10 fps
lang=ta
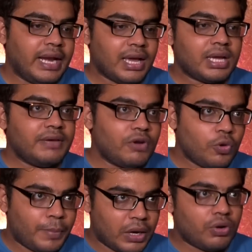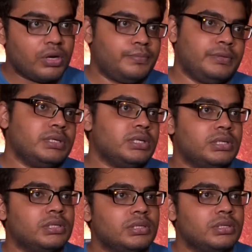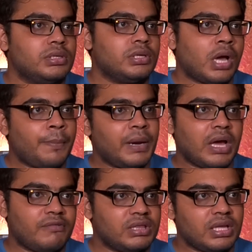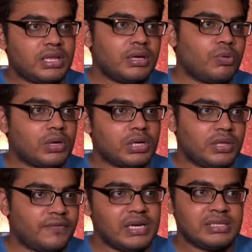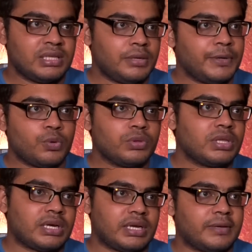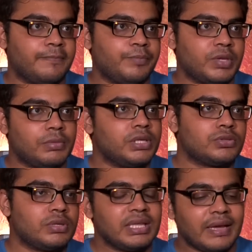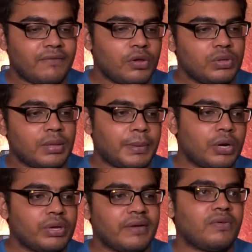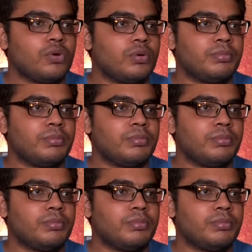எனக்கு இவ்வளவு பணம் அனுப்பு அப்போ நான் வந்து அதை உனக்கு இந்த ஃபைல்ஸை திருப்பி கொடுத்துட்றேன் அப்படின்னு சொல்லி இது எவ்வளோ இந்த பணம் எவ்வளோ